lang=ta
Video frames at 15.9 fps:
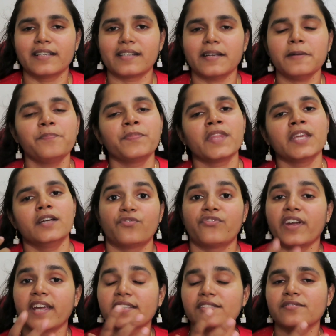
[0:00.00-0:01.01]
பண்ணுறேன்
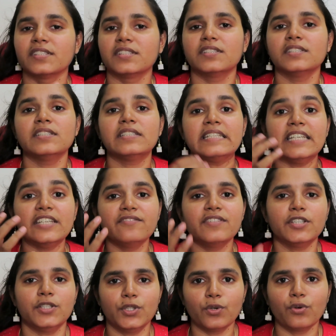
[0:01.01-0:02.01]
ஃபேஸ் வந்து
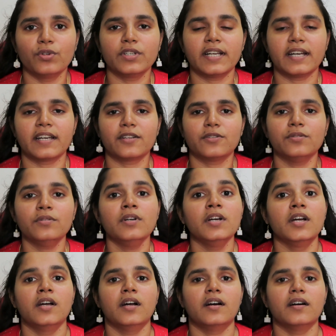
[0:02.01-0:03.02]
ஈவன் டோன் கிடைக்கும்
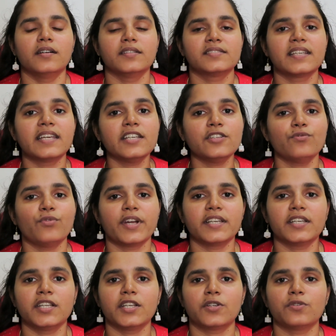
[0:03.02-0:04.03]
ஸ்கின்
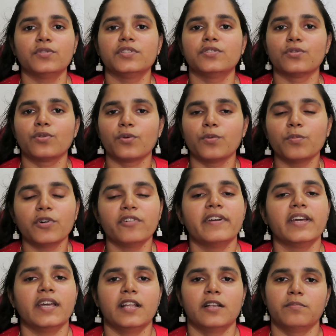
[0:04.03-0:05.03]
ஒயிட்னிங்க்கும் இது
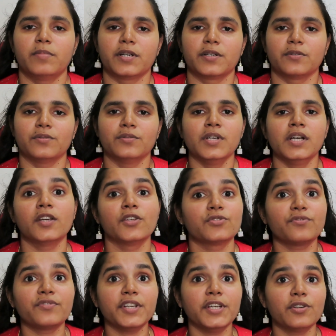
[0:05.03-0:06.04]
ரொம்பவே ஹெல்ப் பண்ணும்
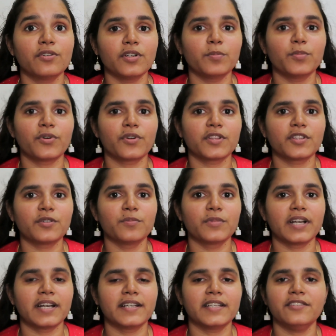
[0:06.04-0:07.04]
ஸோ வீடியோக்குள்ளே போகிறதுக்கு
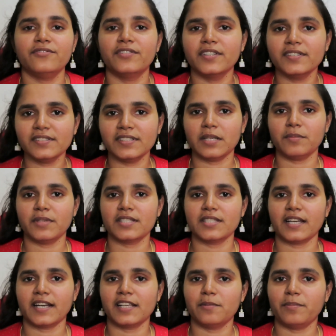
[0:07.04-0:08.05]
முன்னாடி ஃபர்ஸ்ட் டைம்
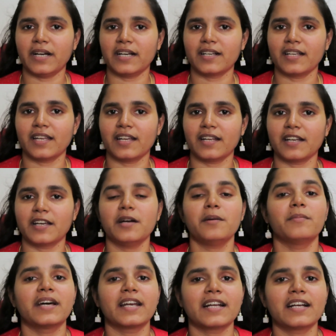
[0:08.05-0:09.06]
என் சேனல் பார்க்குறீங்கன்னா
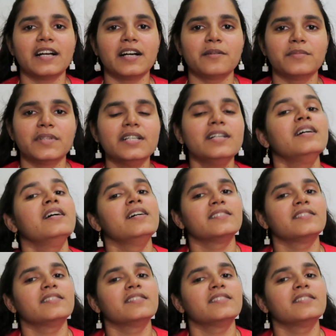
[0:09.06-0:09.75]
மறக்காமல்